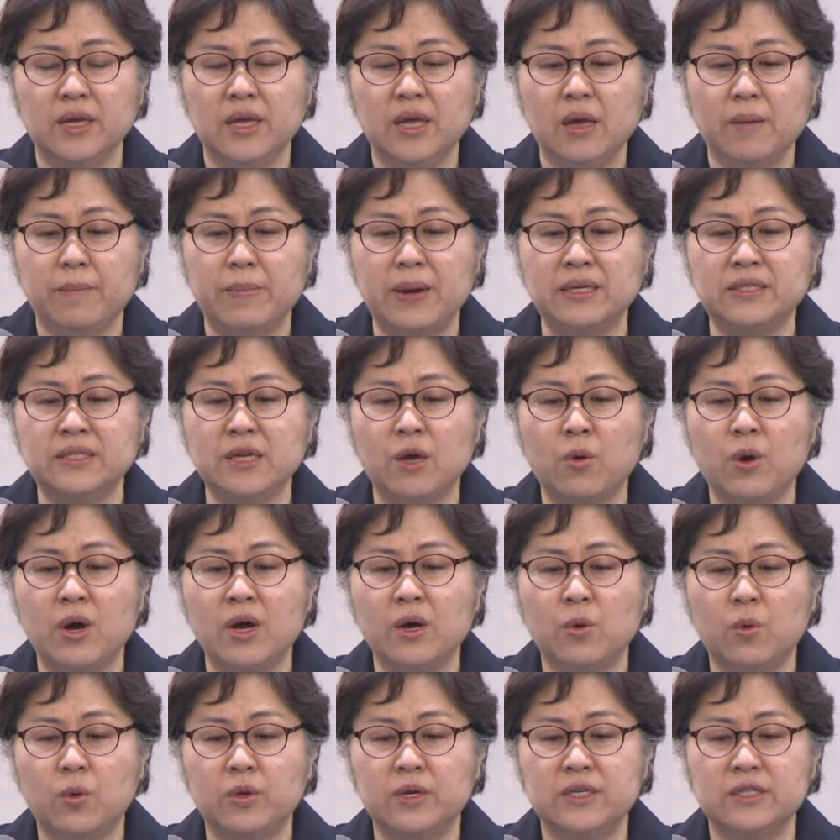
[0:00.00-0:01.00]
바사왕
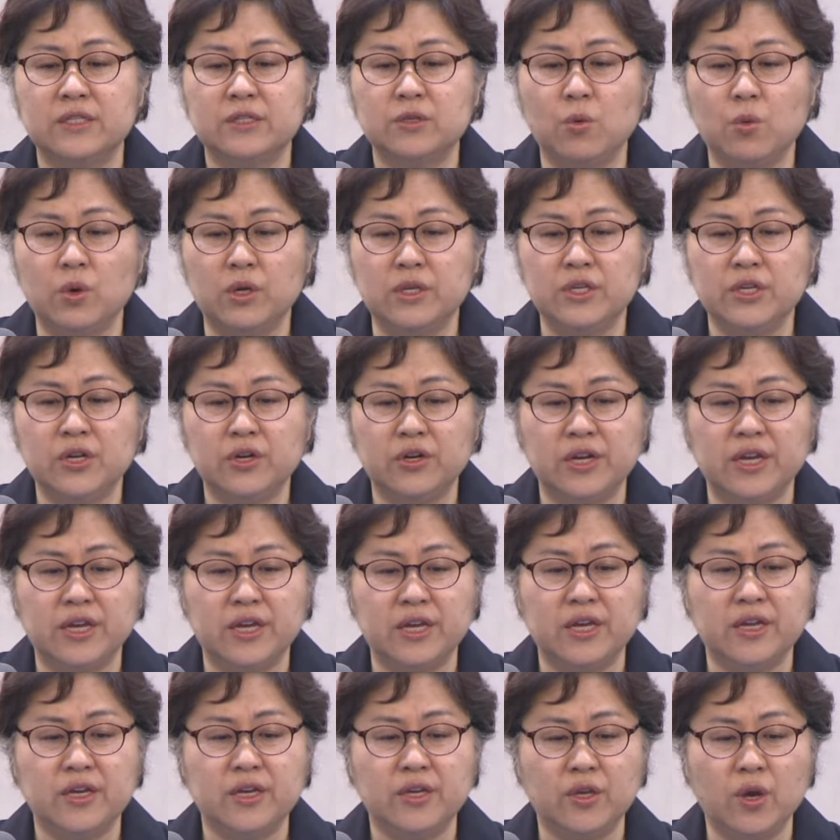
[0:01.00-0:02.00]
고레스
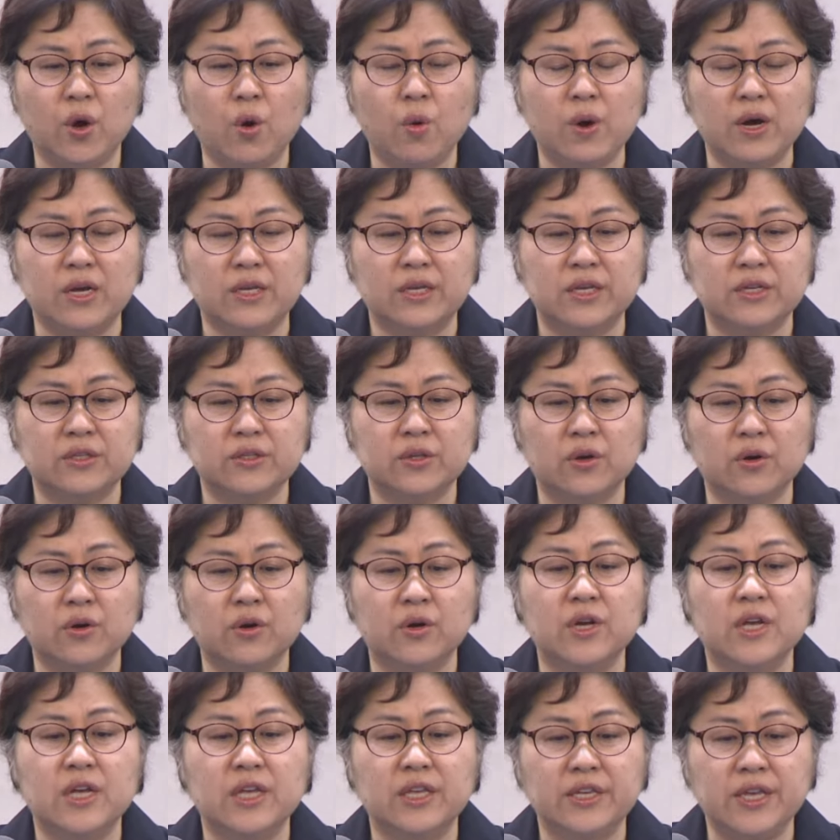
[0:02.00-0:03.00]
원년에 여호와께서
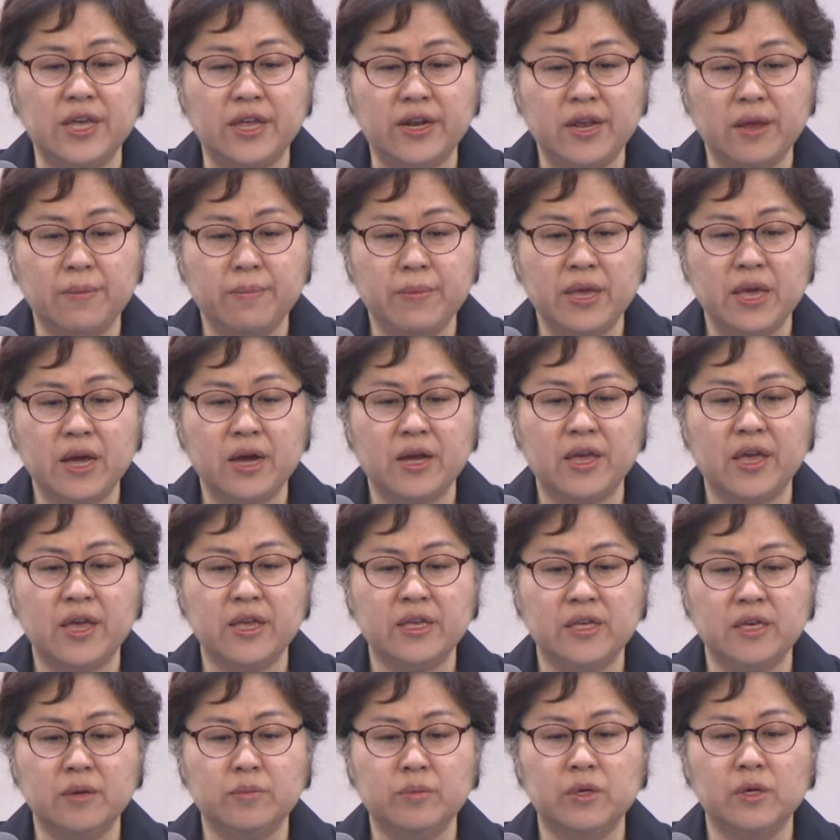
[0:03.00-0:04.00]
예레미야의
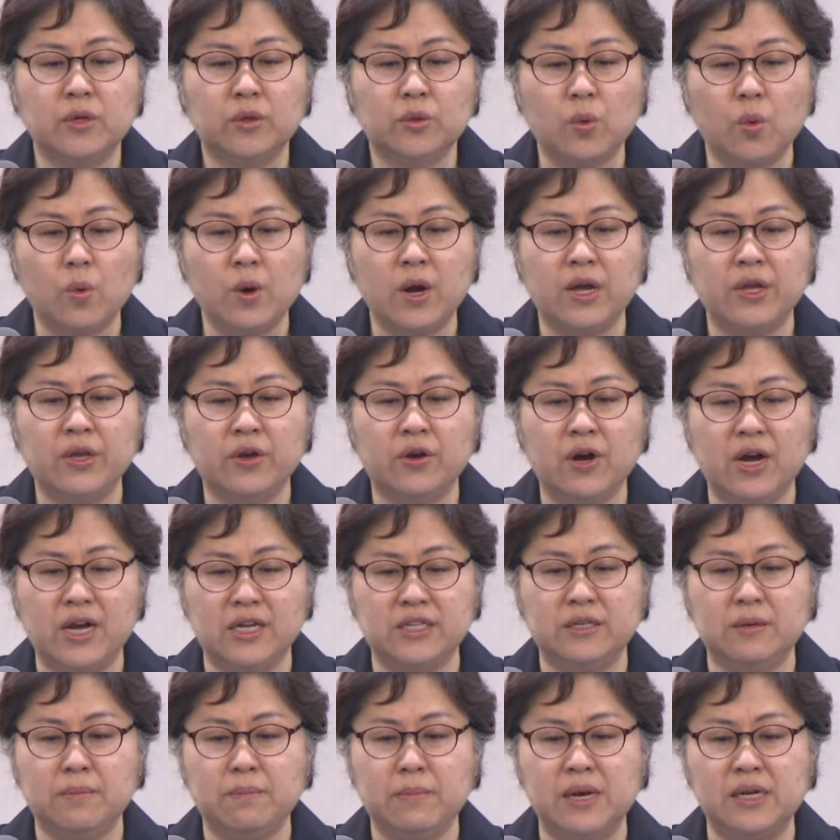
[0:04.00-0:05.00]
입을 통하여
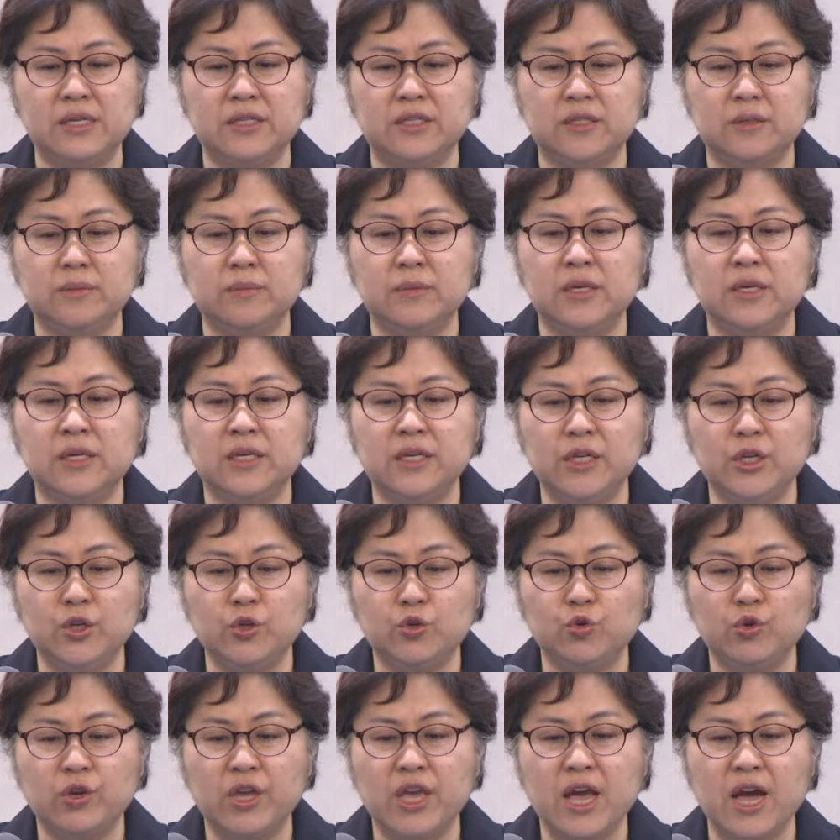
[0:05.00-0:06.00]
하신 말씀을
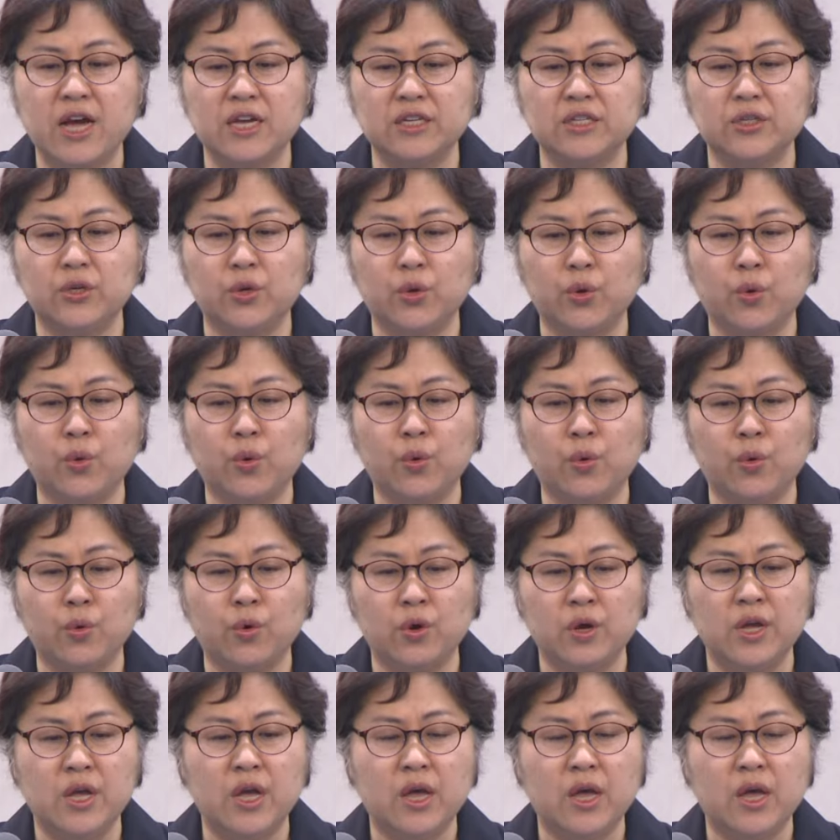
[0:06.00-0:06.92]
이루게 하시려고